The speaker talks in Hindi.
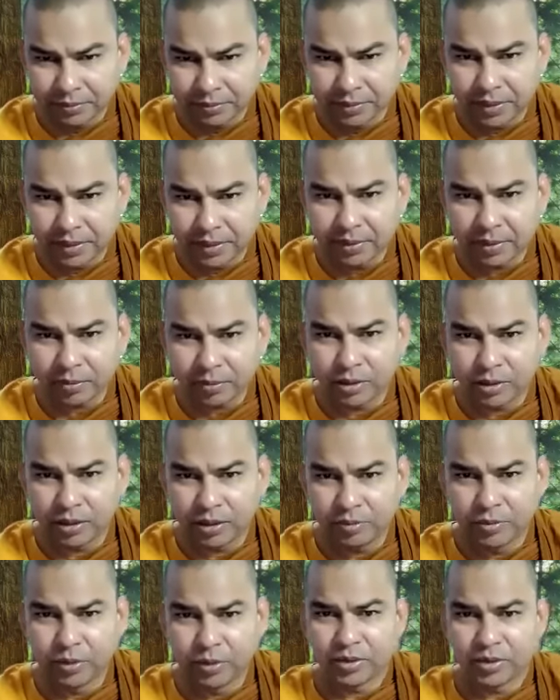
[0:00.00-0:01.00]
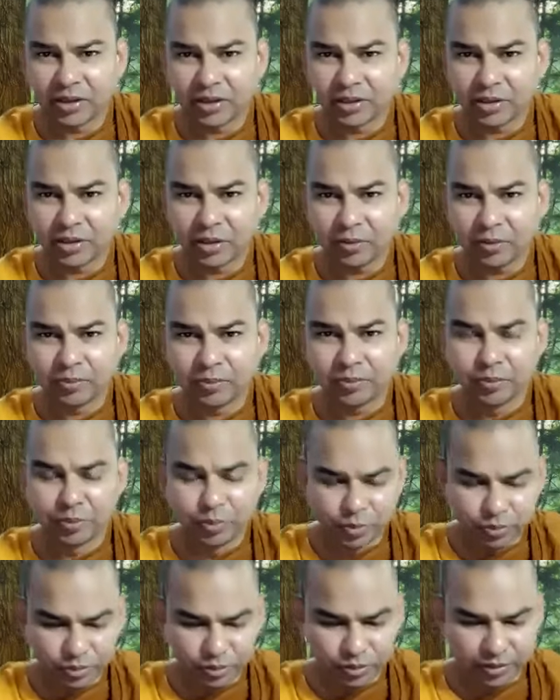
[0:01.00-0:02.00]
प्रिया मैं आपको अनम्यूट करता हूँ
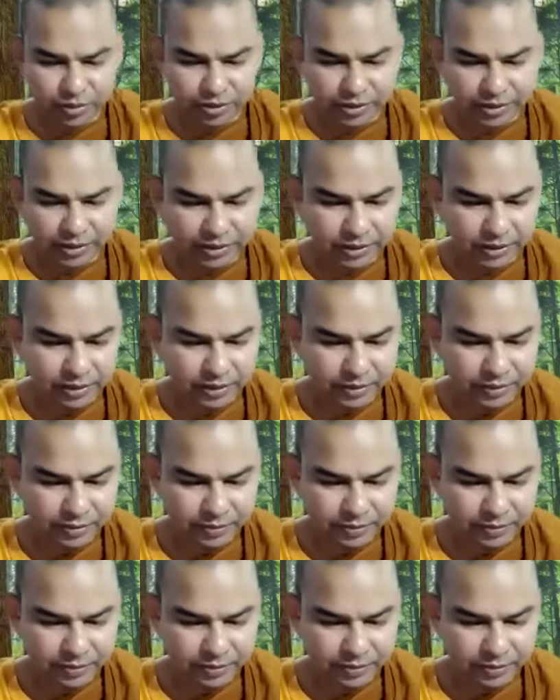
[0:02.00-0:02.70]
पूछ लो डायरेक्टली